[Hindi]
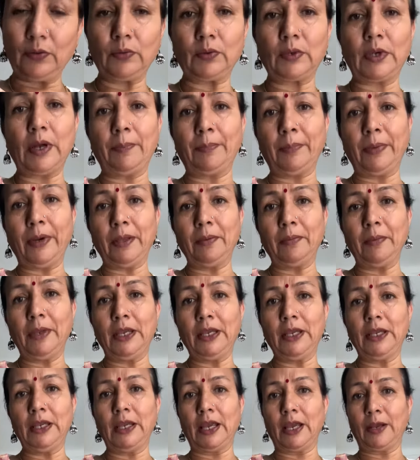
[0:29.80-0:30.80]
कपड़े में
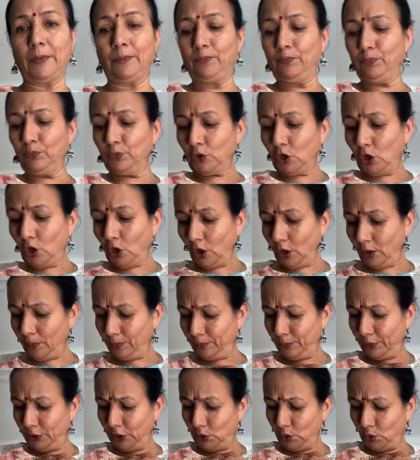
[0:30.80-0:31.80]
ही है और
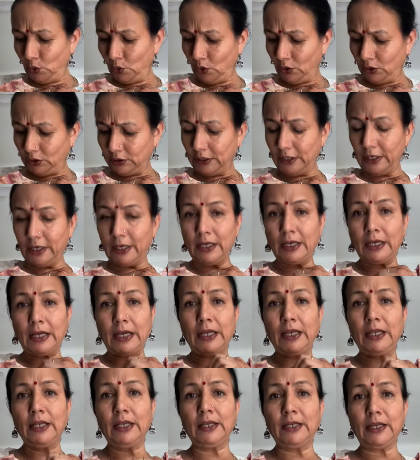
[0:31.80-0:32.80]
ब्लू से
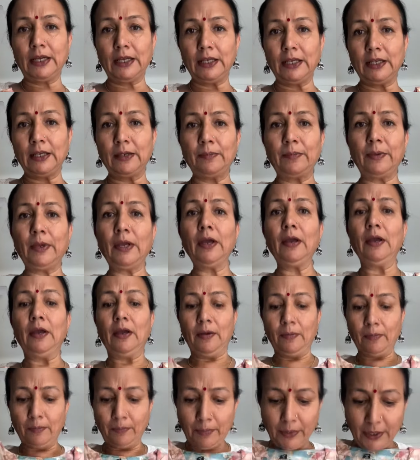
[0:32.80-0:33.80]
कहीं कहीं पे
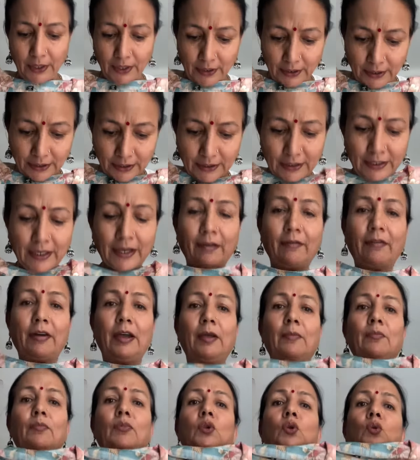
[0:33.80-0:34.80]
प्रिंट दिया हुआ है
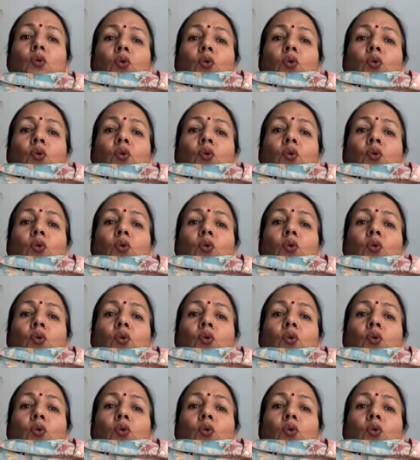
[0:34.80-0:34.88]
ब्लू